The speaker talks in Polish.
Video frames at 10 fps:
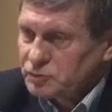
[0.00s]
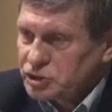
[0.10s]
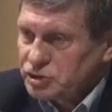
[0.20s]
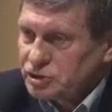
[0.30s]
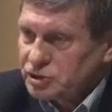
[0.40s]
no to
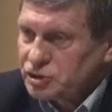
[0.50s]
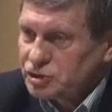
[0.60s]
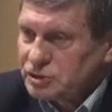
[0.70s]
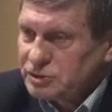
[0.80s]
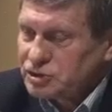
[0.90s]

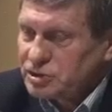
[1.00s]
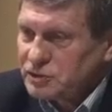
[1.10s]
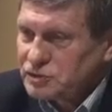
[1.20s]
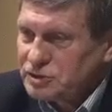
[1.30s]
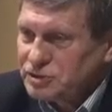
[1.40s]
przecież
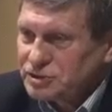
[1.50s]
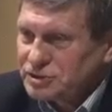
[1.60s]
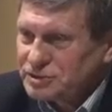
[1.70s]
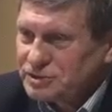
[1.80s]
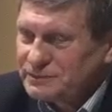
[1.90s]
trzeba
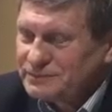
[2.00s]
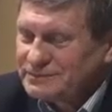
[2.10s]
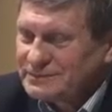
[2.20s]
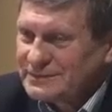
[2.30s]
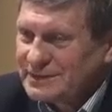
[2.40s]
rozliczyć
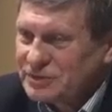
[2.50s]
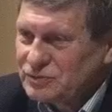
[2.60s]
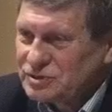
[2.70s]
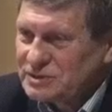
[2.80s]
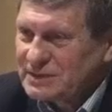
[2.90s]

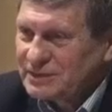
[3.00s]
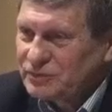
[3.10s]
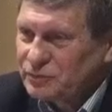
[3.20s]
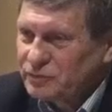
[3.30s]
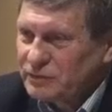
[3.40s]
tych, którzy
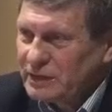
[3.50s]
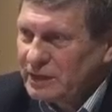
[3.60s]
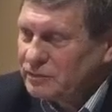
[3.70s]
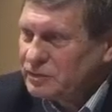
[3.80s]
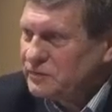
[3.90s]
za to
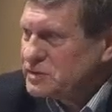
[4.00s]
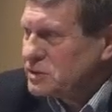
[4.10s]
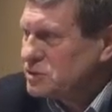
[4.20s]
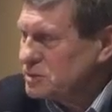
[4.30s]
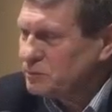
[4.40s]
odpowiadają. Nie w
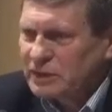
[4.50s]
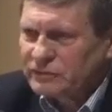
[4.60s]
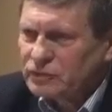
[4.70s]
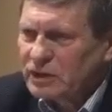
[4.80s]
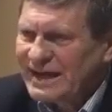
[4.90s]
sensie
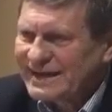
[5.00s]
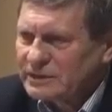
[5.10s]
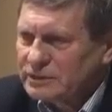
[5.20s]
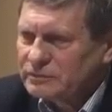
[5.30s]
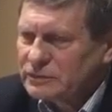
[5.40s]

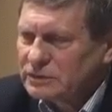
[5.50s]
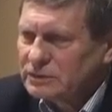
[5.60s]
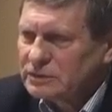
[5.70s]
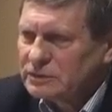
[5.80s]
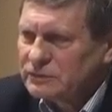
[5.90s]
prawnokarnym,
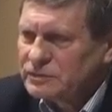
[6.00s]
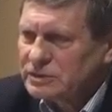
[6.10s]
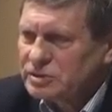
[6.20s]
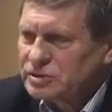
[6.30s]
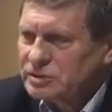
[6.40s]
tylko
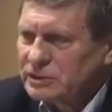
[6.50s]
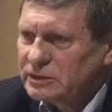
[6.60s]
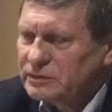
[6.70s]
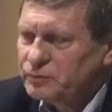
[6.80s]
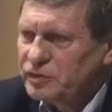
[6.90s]
w
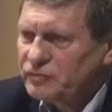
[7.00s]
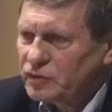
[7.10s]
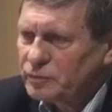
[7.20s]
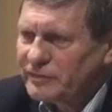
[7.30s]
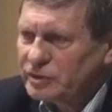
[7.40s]
sensie
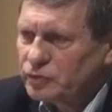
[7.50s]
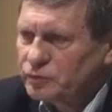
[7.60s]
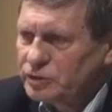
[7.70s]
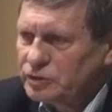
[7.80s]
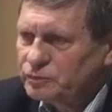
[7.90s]

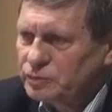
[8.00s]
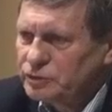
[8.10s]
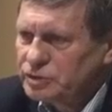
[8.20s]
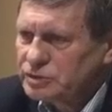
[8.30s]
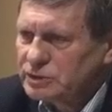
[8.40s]
poinformowania opinii
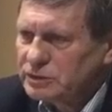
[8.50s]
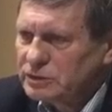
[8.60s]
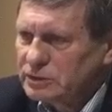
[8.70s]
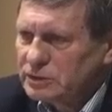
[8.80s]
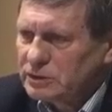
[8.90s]

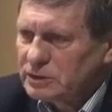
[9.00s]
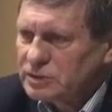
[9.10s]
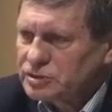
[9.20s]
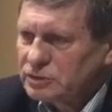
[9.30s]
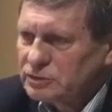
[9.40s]
publicznej,
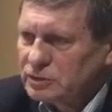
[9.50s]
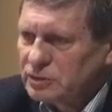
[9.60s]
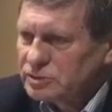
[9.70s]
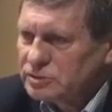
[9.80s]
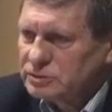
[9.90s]
dlaczego
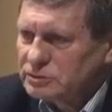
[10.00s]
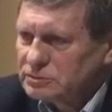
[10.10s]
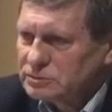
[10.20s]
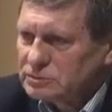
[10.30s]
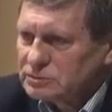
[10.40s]

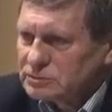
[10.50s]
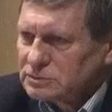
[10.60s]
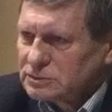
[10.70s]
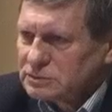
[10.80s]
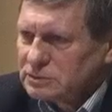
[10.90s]
dochodzi
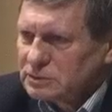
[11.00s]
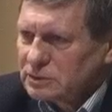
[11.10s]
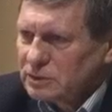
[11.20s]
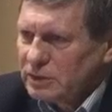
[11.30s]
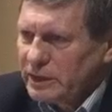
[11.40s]

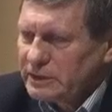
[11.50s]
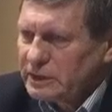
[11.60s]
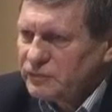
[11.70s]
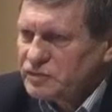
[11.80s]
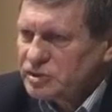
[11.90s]
do
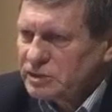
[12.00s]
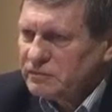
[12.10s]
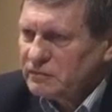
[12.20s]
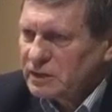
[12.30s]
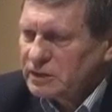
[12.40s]
kolejnego
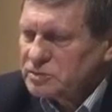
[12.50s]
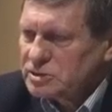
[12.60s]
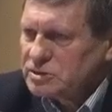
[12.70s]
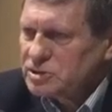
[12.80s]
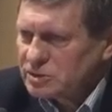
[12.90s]
wstrzykiwania,
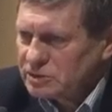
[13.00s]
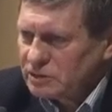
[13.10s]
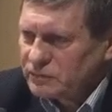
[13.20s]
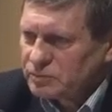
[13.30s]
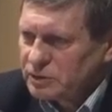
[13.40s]
przecież nie
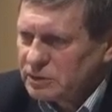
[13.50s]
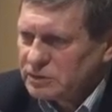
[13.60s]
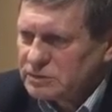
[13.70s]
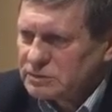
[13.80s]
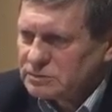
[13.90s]
rządowych
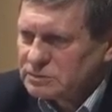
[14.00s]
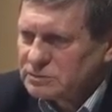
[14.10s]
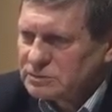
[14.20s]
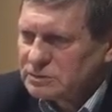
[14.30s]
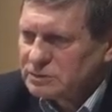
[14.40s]
pieniędzy. No
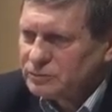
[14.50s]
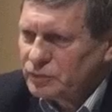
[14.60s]
ale sam